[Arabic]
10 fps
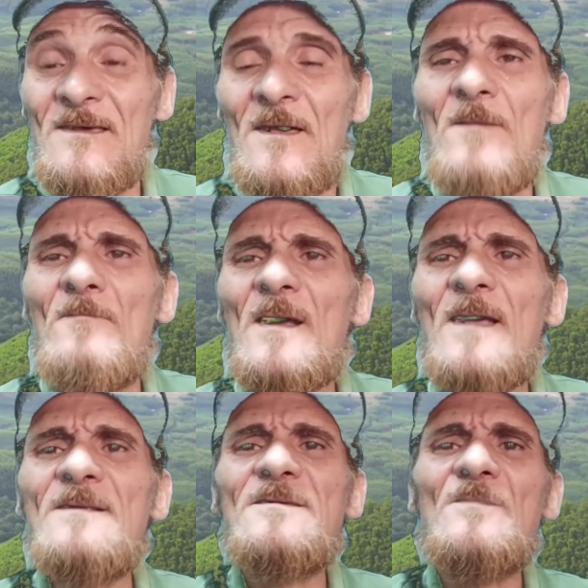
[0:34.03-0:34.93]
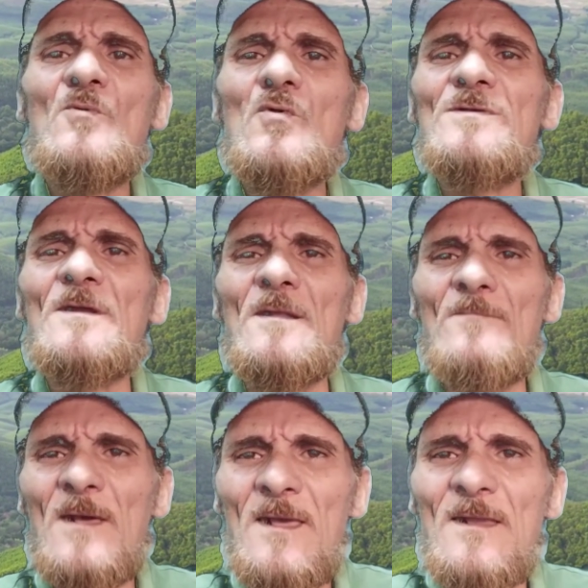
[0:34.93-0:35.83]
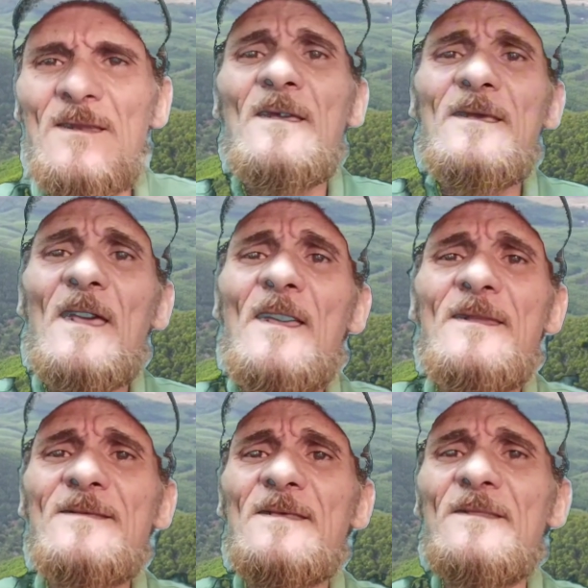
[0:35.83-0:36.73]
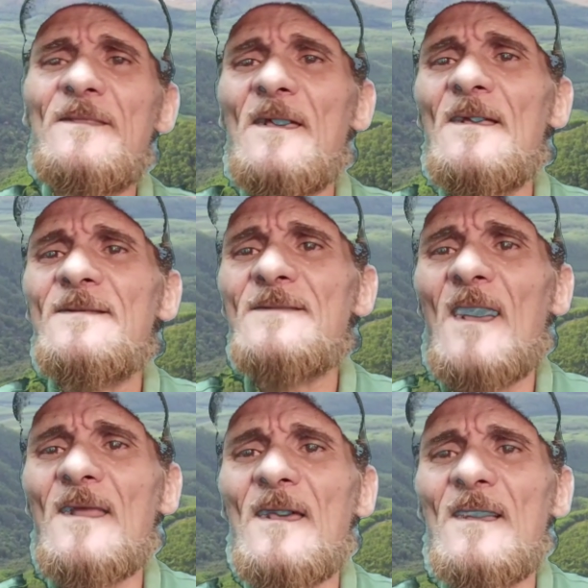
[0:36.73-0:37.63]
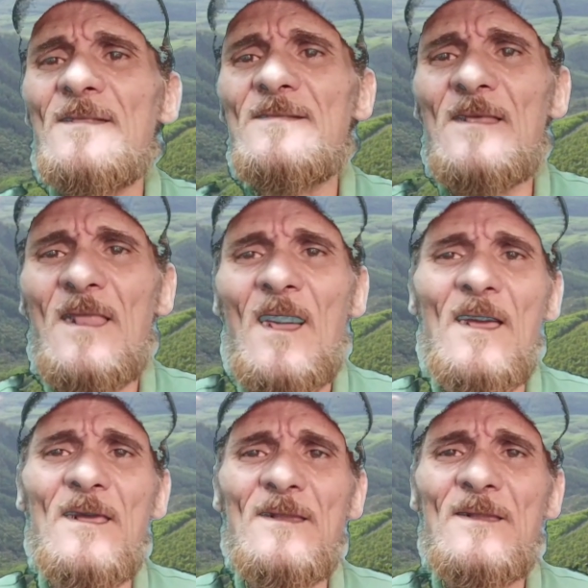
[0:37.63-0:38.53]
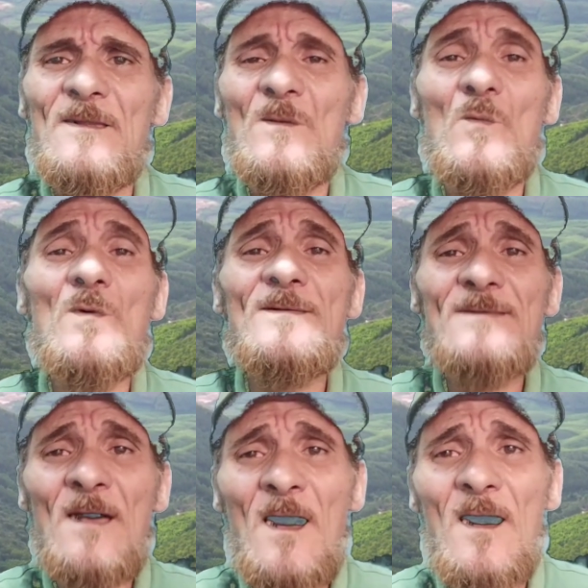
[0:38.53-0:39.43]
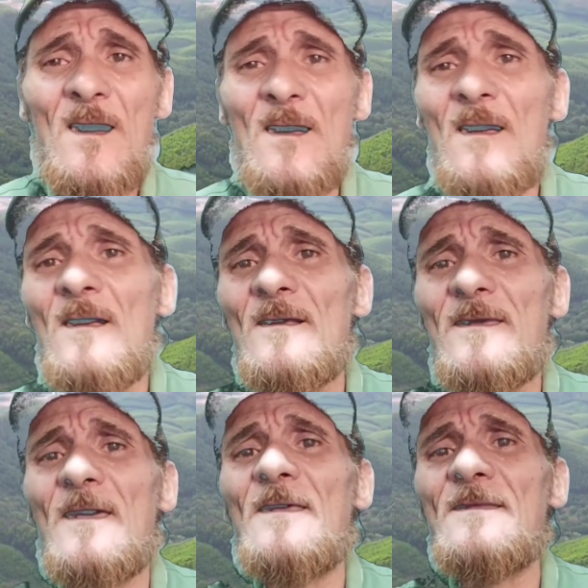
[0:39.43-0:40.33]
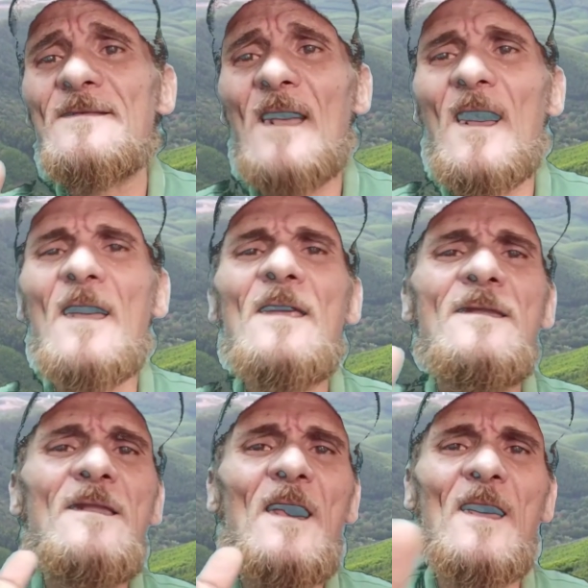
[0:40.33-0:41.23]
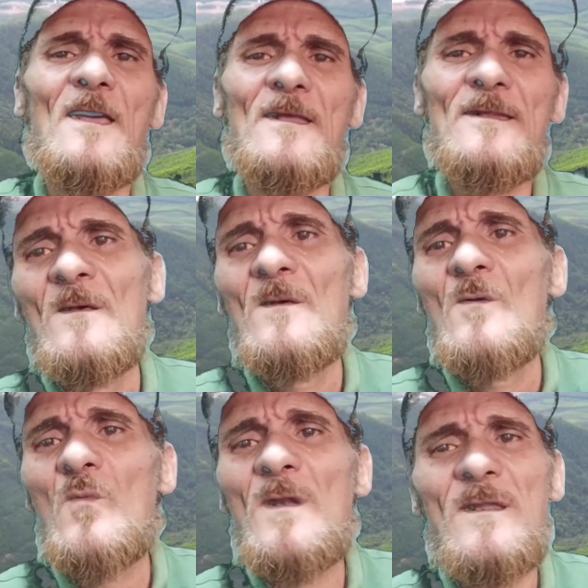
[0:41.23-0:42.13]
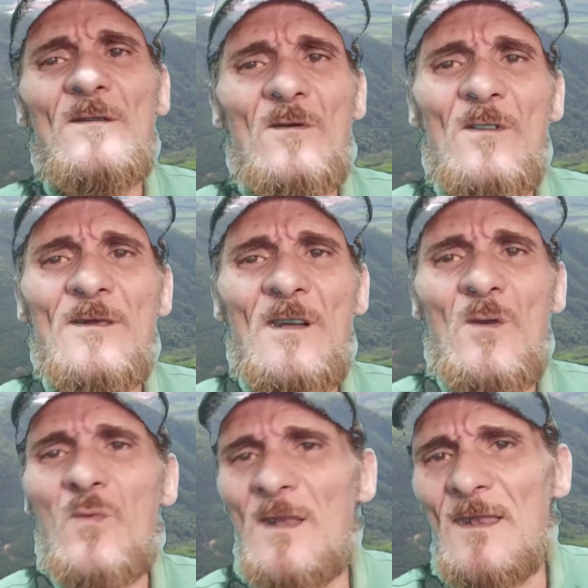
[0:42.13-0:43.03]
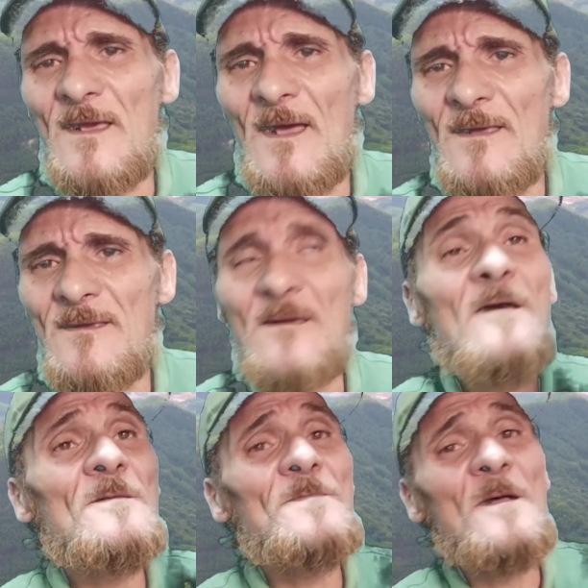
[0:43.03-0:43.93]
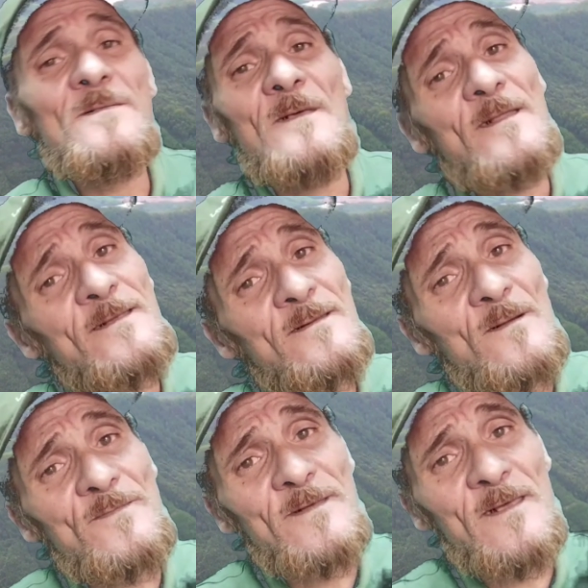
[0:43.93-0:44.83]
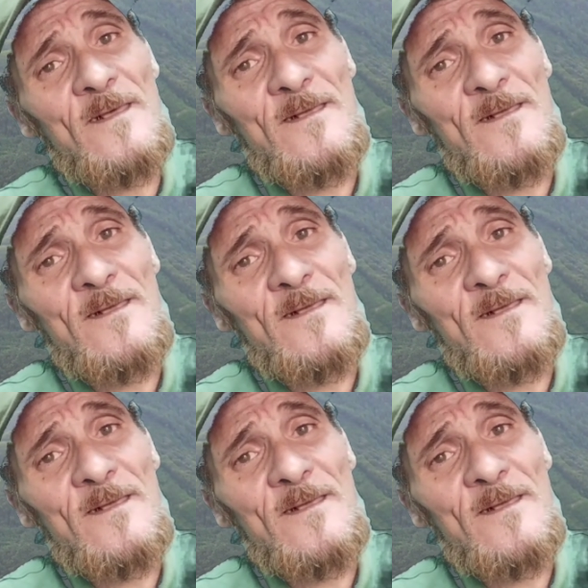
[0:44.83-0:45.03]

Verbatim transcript: ما كانش بكتر المال كانت الناس على قد الحال والصحة كانت عالي العال واللي رايح واللي جاي اتفضل اشرب شاي